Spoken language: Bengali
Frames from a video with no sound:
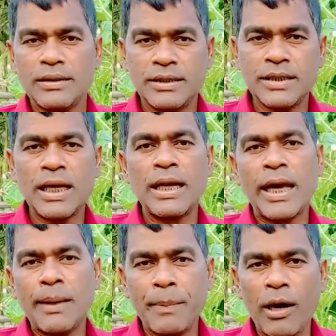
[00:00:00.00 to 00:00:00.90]
যেটা
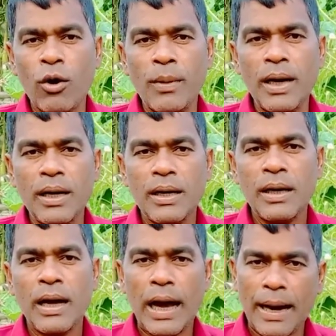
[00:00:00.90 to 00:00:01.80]
লাইট ব্রাহ্মা
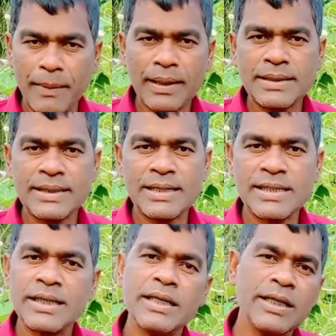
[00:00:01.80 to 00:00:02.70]
আমার কাছে
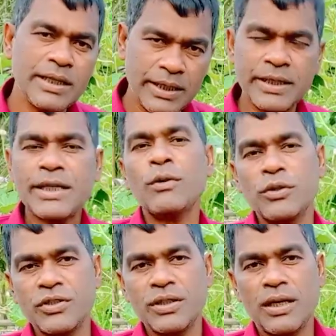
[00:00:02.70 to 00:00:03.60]
আছে এটা
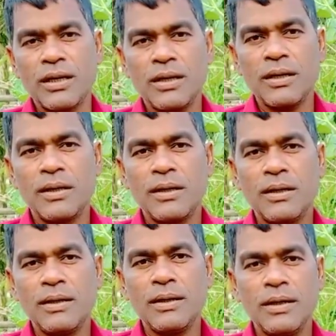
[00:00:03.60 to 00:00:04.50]
অরিজিনাল
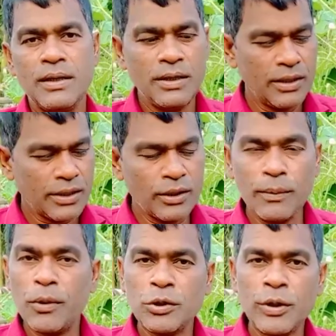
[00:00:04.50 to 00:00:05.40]
কিন্তু
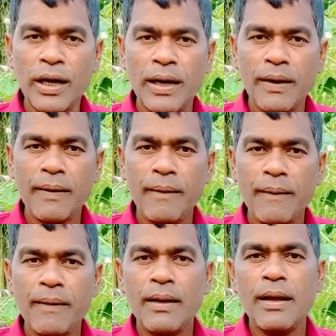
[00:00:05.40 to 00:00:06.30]
বন্ধুরা
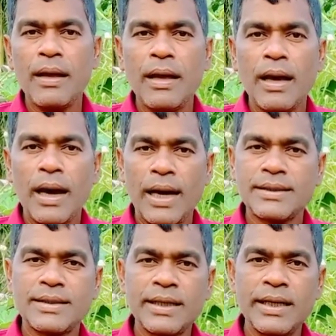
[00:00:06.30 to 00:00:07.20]
আজ
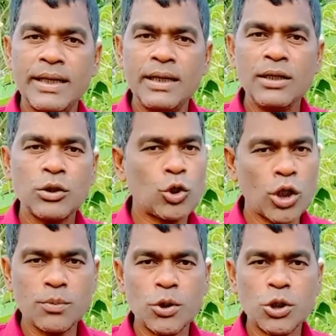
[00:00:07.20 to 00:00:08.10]
থেকে
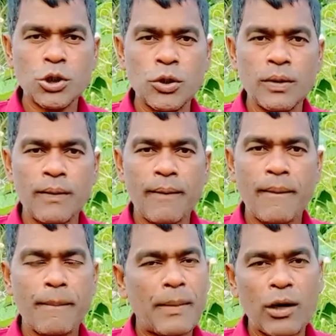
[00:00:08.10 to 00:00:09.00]
দশ বছর
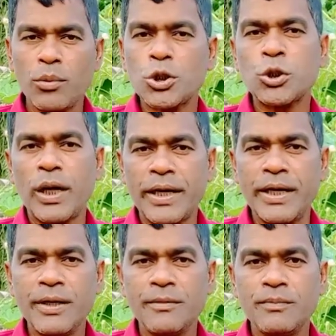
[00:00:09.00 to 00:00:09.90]
বারো বছর আগে
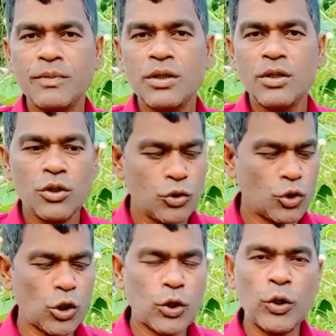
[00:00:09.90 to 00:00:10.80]

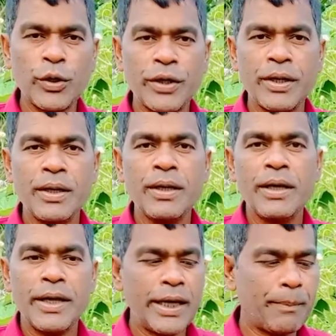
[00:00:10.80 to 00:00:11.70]
যখন
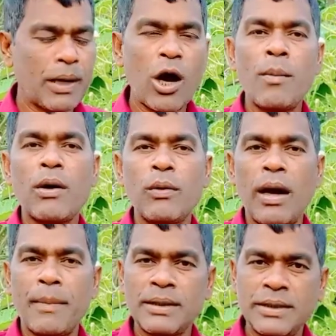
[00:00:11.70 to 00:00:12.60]
এই ব্রাহ্মাগুলো
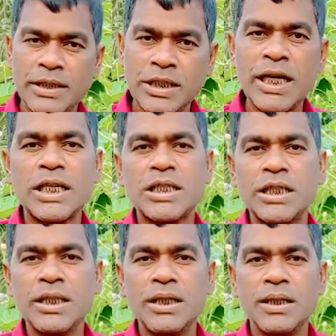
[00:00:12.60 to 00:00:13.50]
আমাদের দেশে আসে
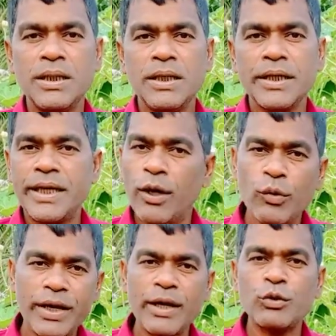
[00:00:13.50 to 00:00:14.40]
কেউ
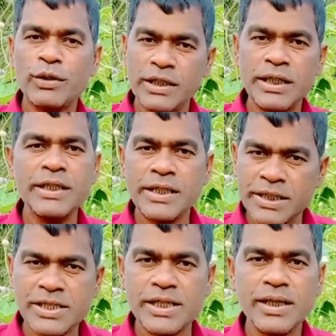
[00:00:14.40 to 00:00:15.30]
না কেউ তো দেশে নিয়ে
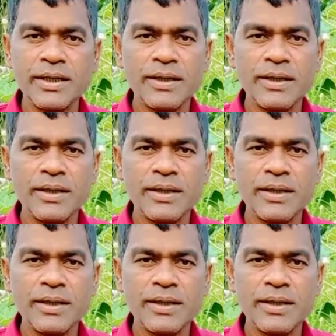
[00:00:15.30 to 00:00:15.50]
এসেছে